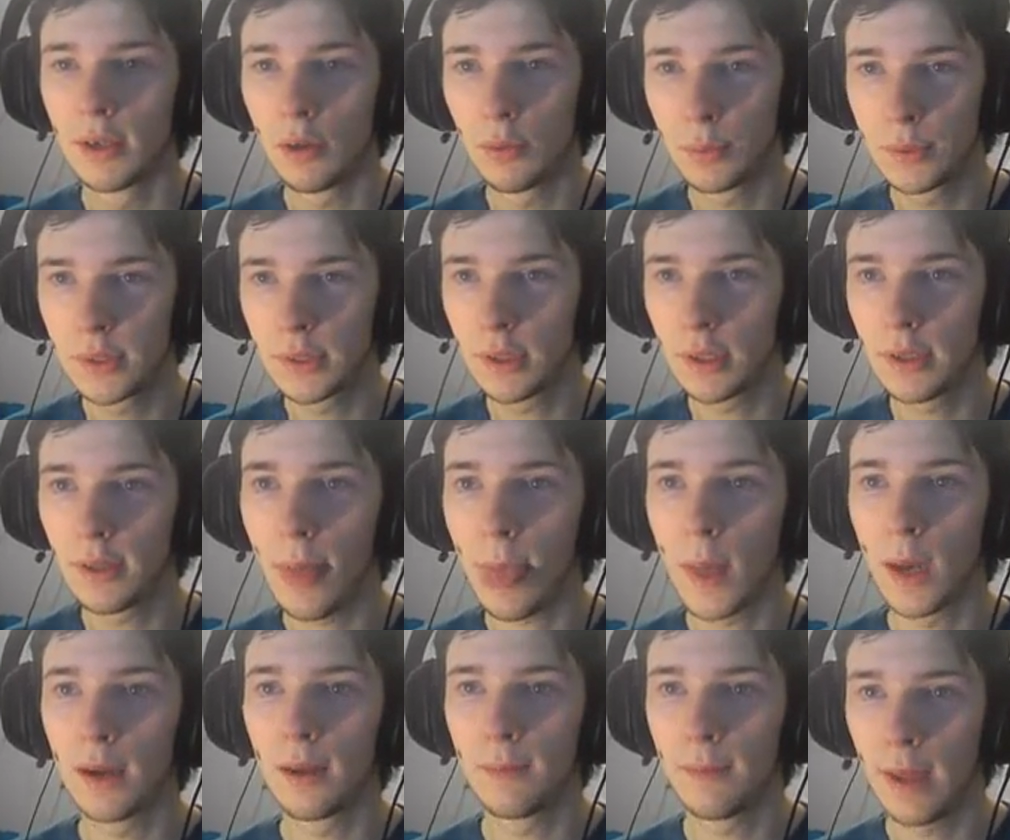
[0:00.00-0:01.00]
Il est obligé
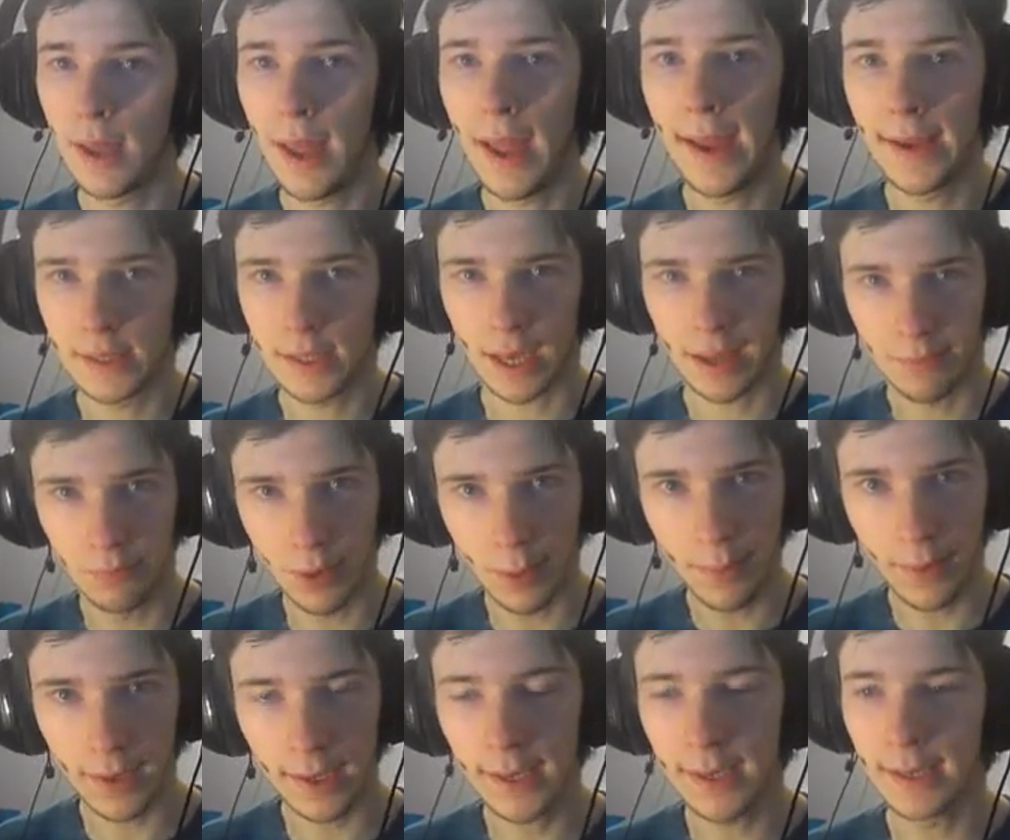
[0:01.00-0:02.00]
mais hey, eh, j'arrive plus
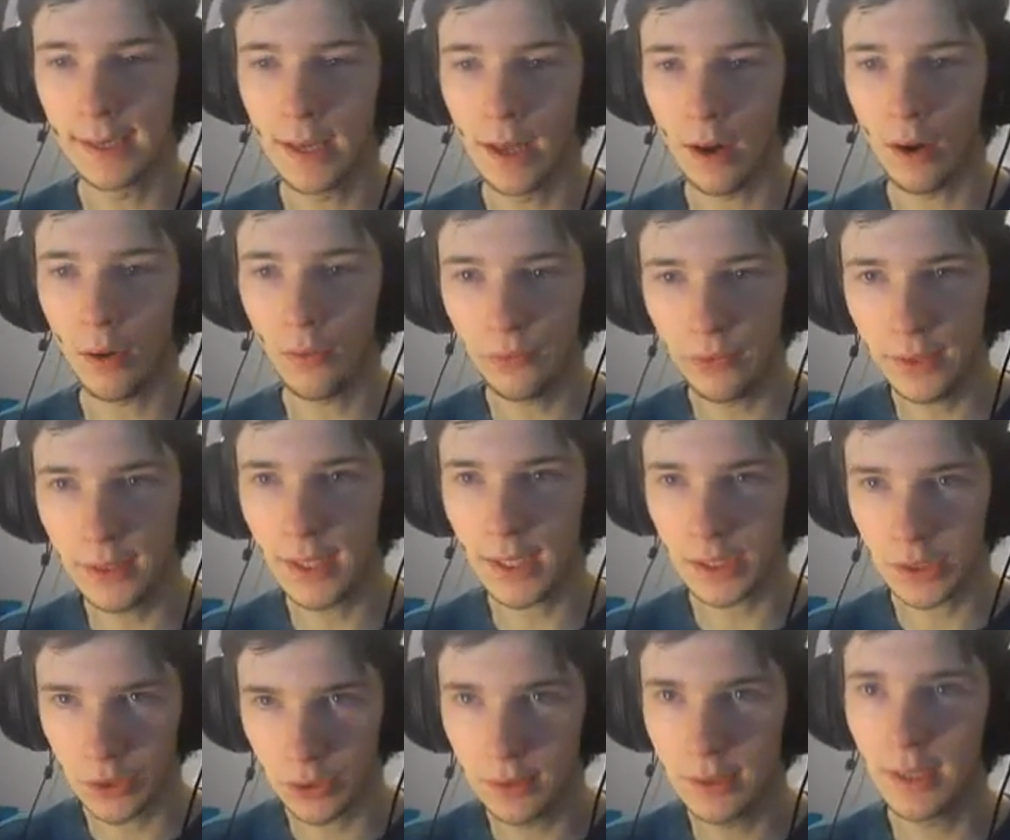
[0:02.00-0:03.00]
à parler. Il a envie
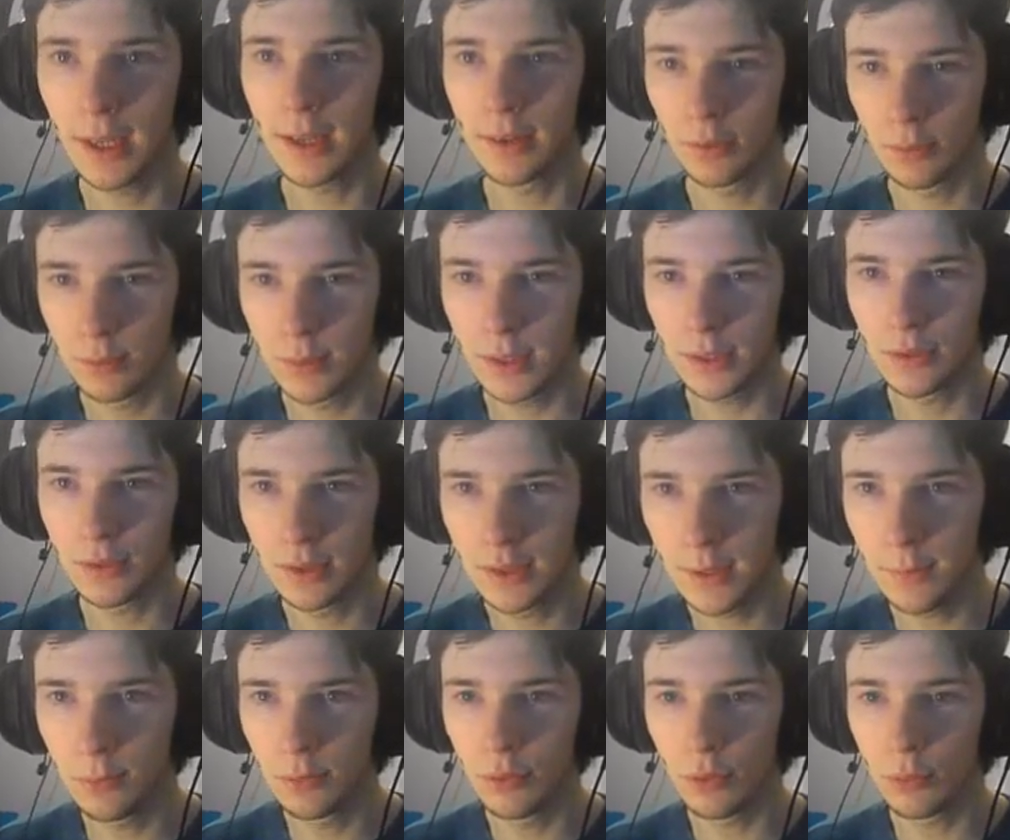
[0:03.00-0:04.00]
d'acheter un objet de
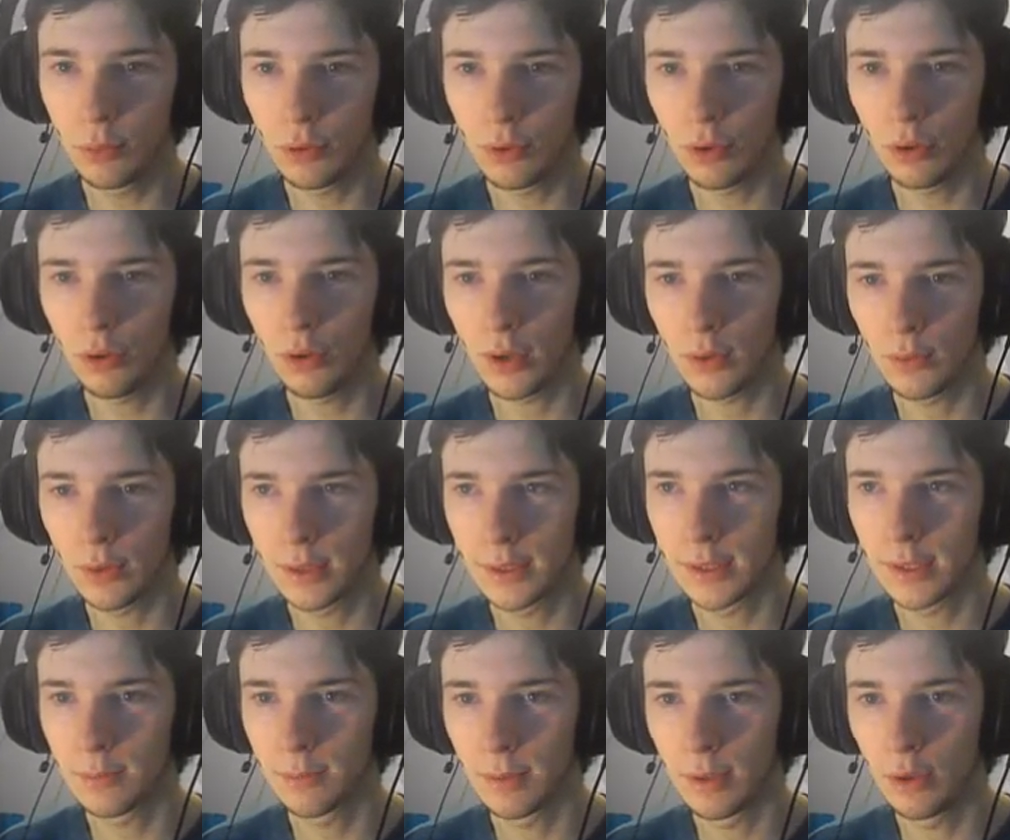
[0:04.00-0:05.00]
type toboggan
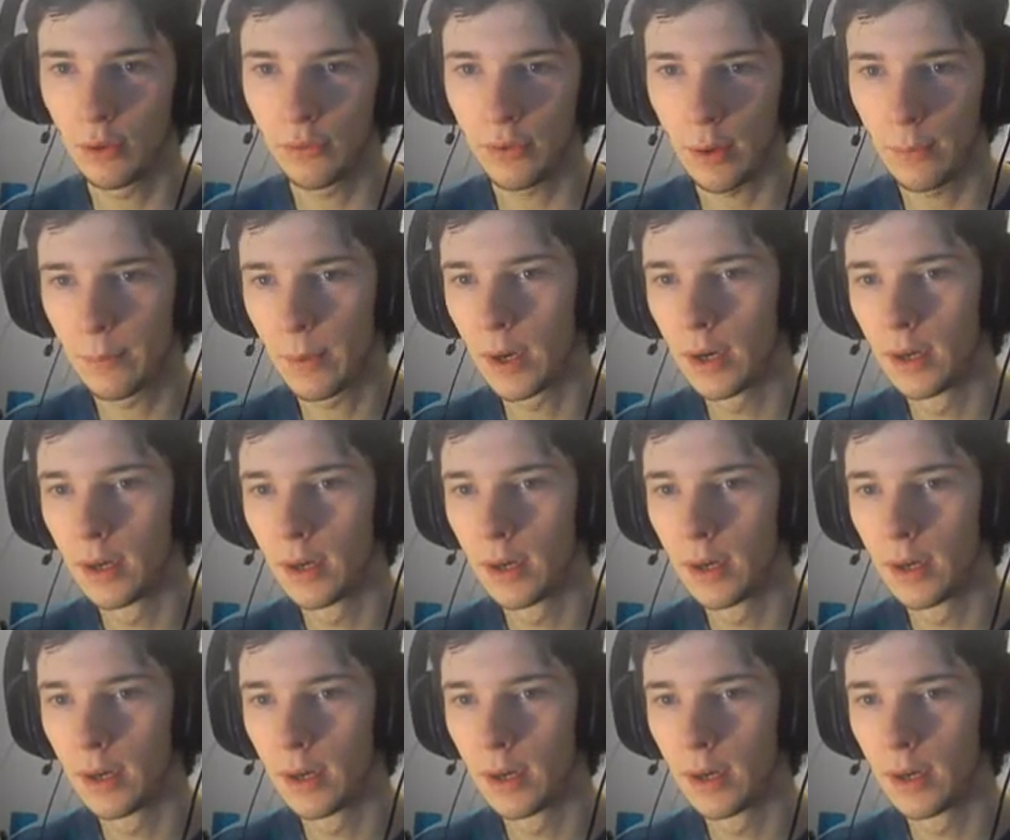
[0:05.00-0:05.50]
aquatique, mais il le fera